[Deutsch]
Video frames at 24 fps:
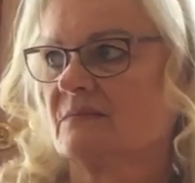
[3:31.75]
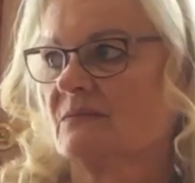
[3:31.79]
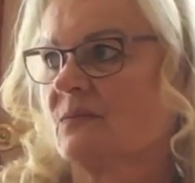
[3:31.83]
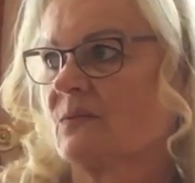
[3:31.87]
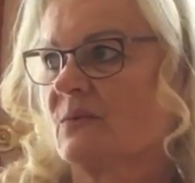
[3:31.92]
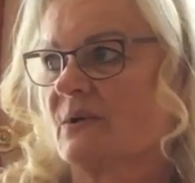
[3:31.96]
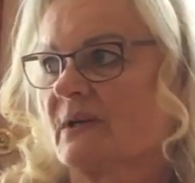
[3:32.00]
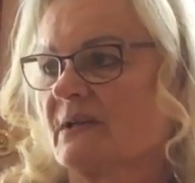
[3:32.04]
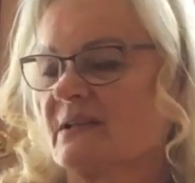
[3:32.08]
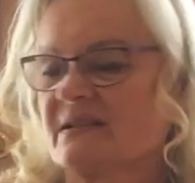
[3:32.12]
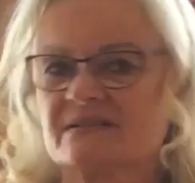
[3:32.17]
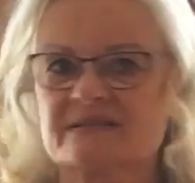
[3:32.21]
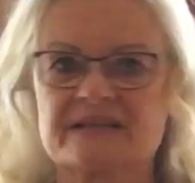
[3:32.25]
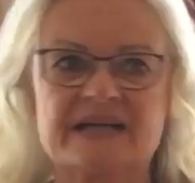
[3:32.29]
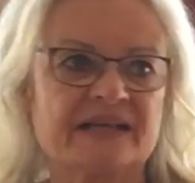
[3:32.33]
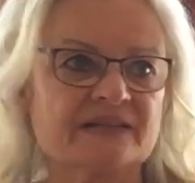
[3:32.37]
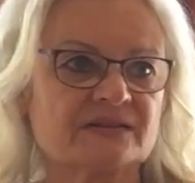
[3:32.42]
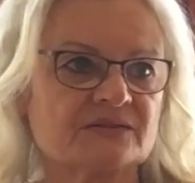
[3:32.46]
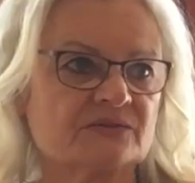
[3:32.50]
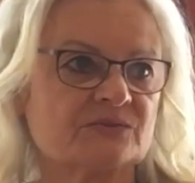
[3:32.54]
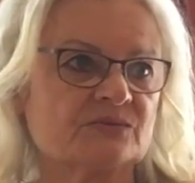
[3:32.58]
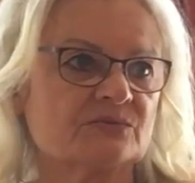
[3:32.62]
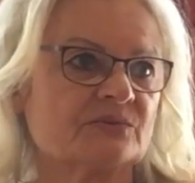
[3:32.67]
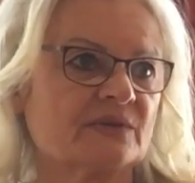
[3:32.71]
Oder das
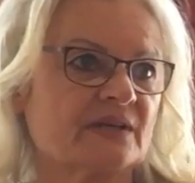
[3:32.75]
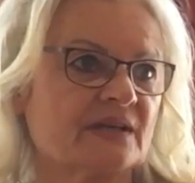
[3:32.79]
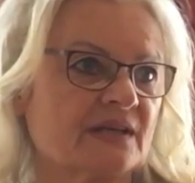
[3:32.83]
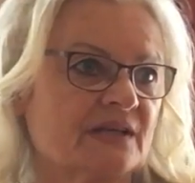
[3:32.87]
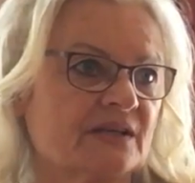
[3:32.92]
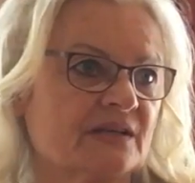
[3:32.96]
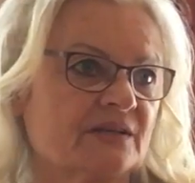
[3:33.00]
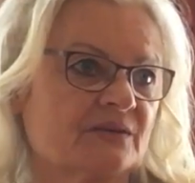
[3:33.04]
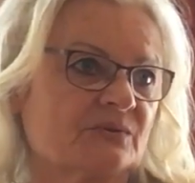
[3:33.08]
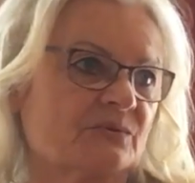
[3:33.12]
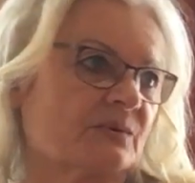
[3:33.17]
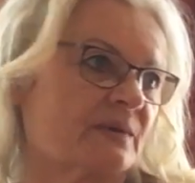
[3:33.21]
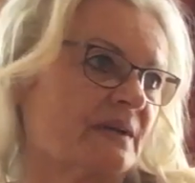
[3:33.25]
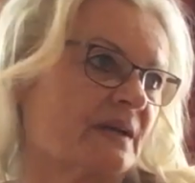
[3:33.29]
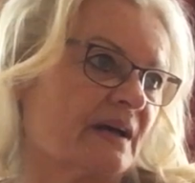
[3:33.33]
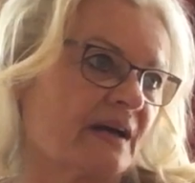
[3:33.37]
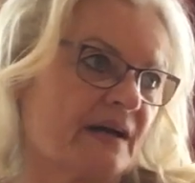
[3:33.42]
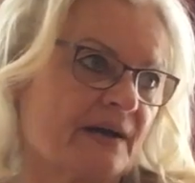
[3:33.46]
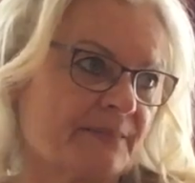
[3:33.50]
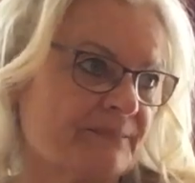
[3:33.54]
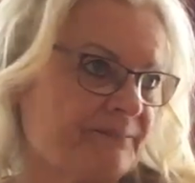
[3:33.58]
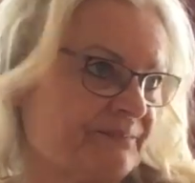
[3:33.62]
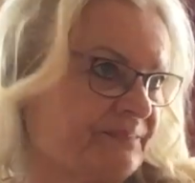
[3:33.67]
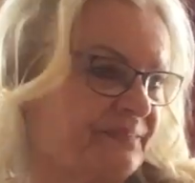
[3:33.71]
kannst du nicht.
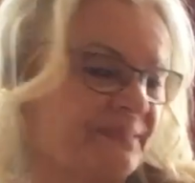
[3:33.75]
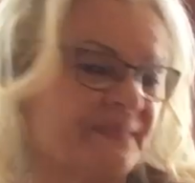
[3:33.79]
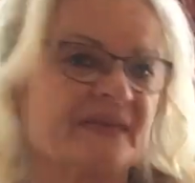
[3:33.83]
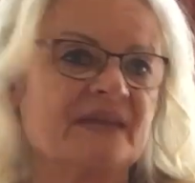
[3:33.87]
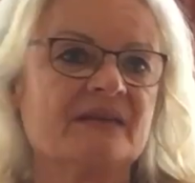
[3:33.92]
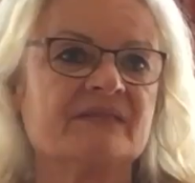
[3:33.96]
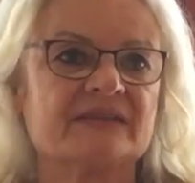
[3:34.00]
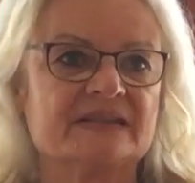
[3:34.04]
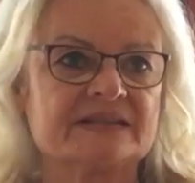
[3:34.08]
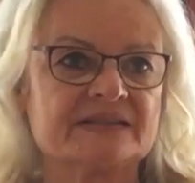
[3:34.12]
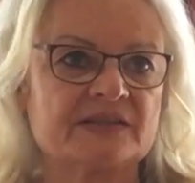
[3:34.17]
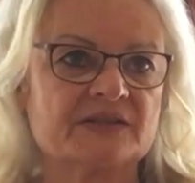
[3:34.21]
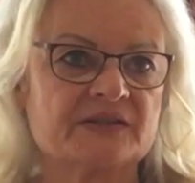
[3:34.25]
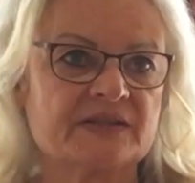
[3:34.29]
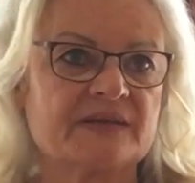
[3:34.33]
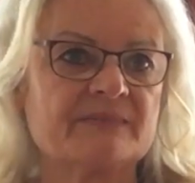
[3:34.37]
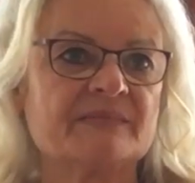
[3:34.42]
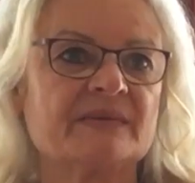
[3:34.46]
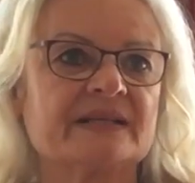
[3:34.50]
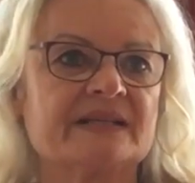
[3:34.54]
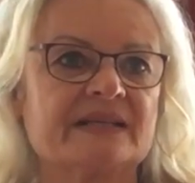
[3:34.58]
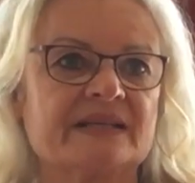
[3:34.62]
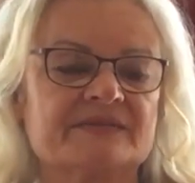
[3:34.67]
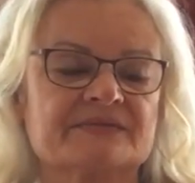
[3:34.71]
Oder was auch
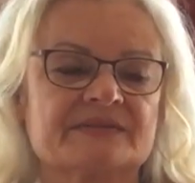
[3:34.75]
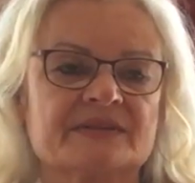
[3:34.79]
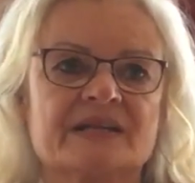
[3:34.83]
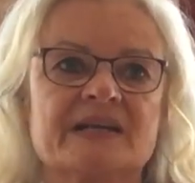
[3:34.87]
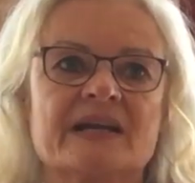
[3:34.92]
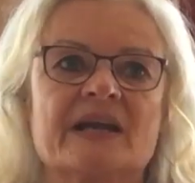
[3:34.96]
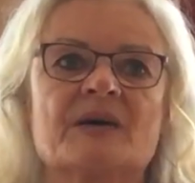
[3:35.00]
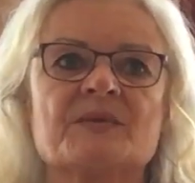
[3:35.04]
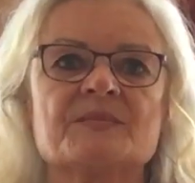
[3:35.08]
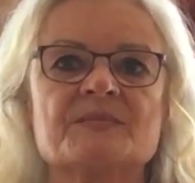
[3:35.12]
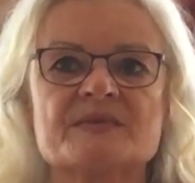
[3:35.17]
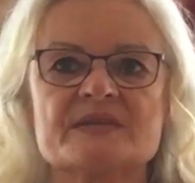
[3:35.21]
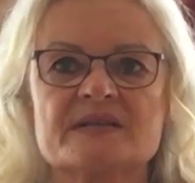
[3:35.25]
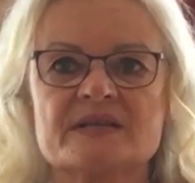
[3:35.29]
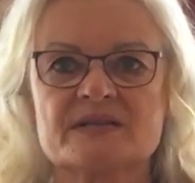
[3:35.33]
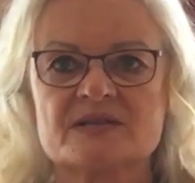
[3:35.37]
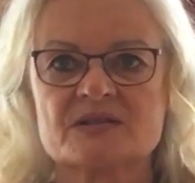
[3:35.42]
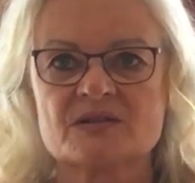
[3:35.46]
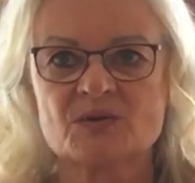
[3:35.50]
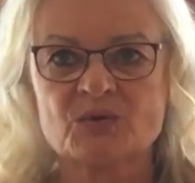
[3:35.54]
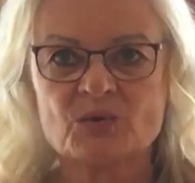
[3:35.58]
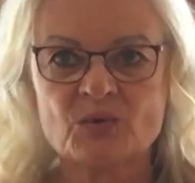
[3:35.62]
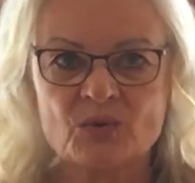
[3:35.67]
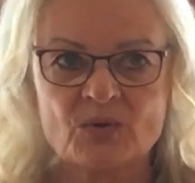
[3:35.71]
immer dann für
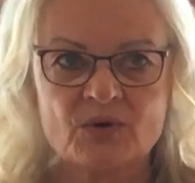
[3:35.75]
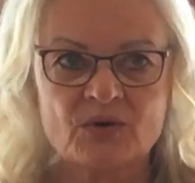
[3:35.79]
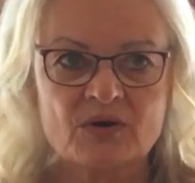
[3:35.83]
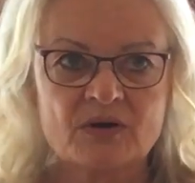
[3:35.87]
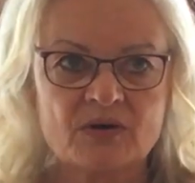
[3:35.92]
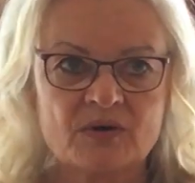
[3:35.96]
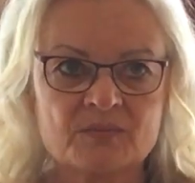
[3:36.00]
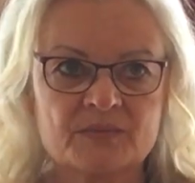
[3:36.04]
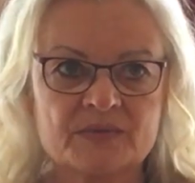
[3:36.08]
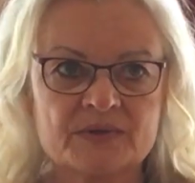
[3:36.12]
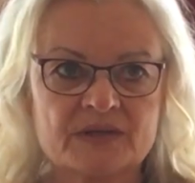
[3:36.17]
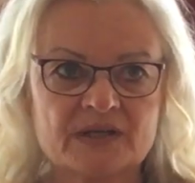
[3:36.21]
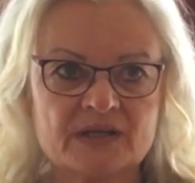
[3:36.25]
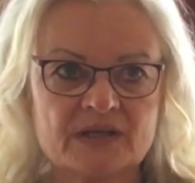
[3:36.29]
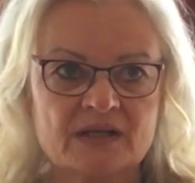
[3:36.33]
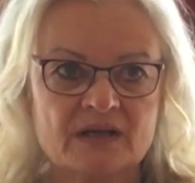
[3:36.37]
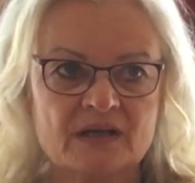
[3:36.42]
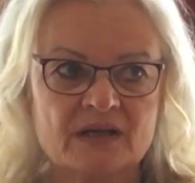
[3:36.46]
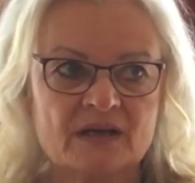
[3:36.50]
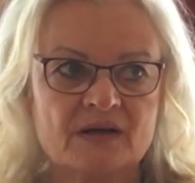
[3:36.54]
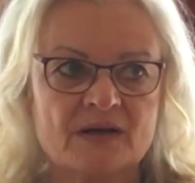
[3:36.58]
Glaubenssätze hochkommen.